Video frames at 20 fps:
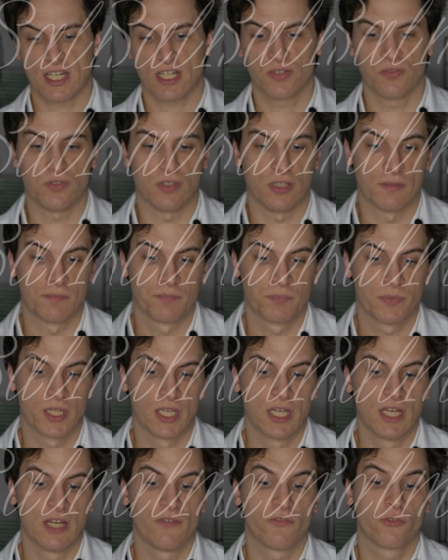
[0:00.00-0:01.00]
krwi,
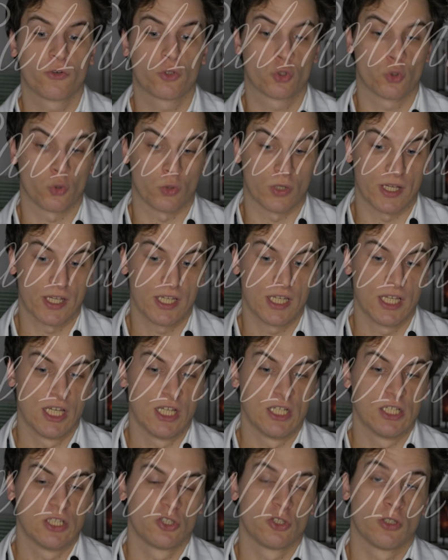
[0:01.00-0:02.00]
w której
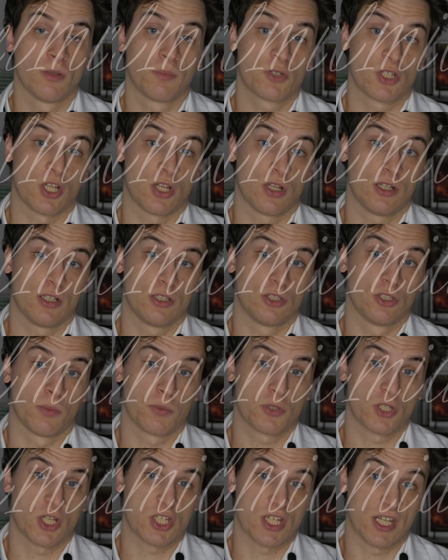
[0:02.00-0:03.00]
do, przyta do
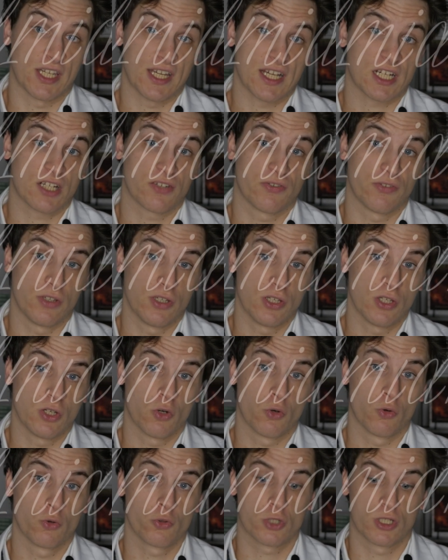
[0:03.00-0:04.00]
przytaczania krwi
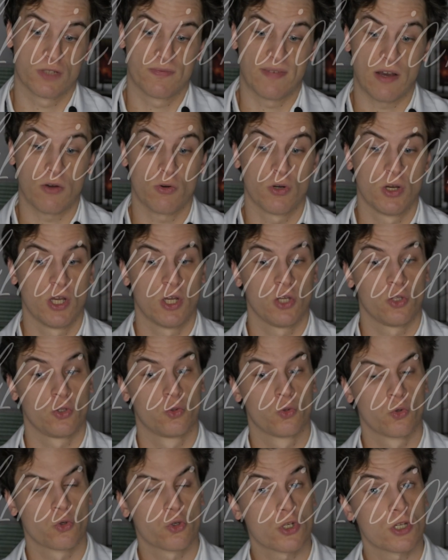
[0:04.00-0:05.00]
używał
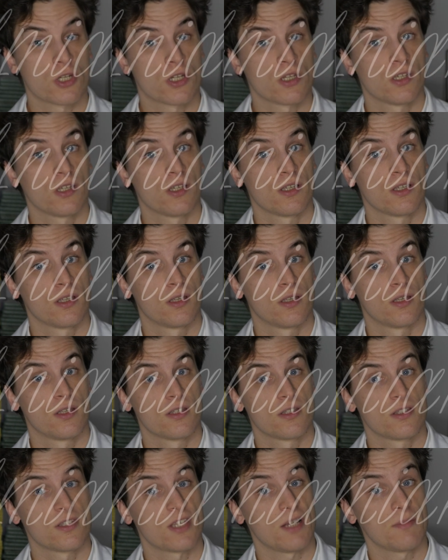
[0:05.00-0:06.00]
duszy
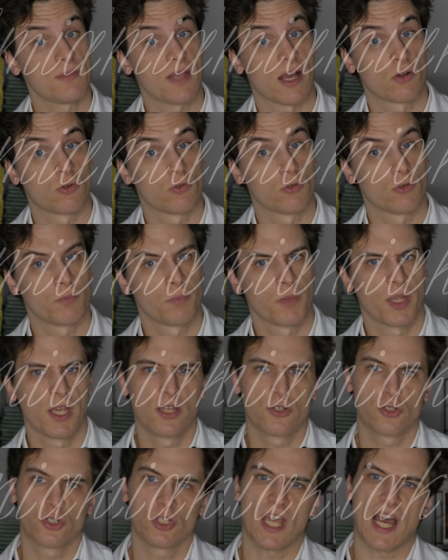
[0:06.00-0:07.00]
salmiaku,
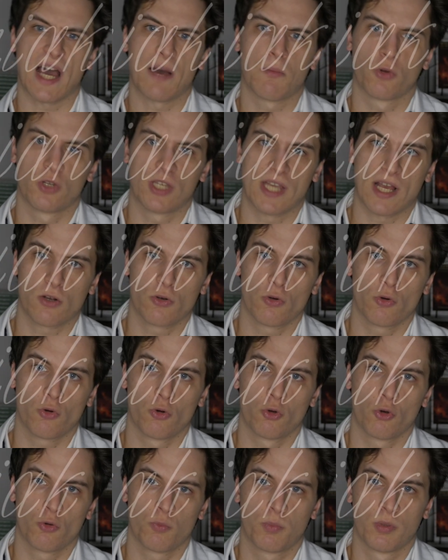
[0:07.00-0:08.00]
czyli amoniaku
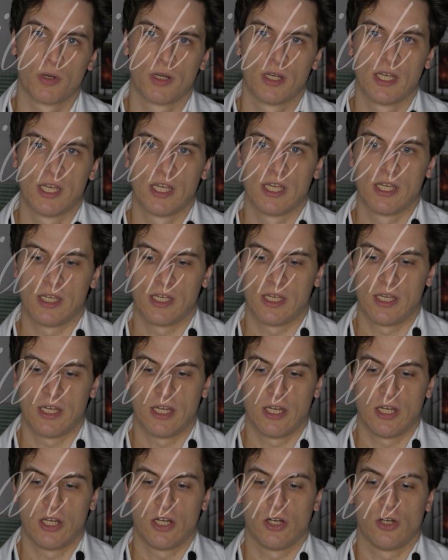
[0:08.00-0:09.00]
lub
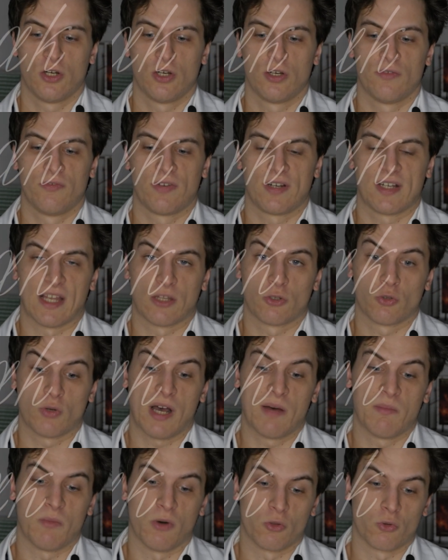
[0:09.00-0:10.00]
węglanu
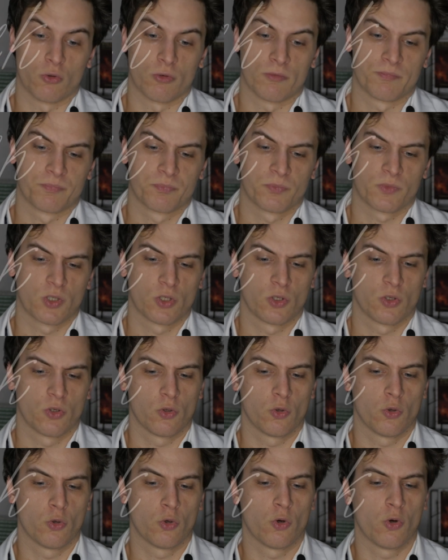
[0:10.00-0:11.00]
amonu.
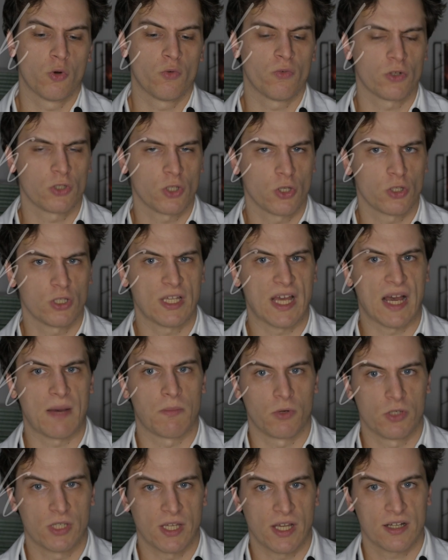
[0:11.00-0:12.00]
Uwolniony
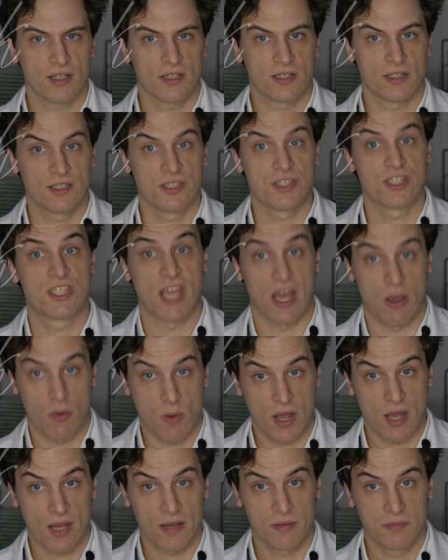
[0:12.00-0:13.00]
amoniak
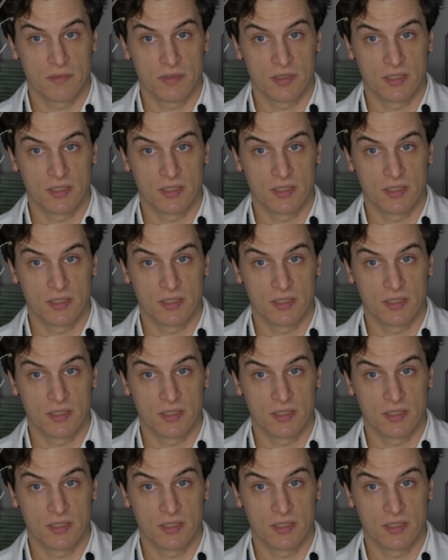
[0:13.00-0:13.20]
działa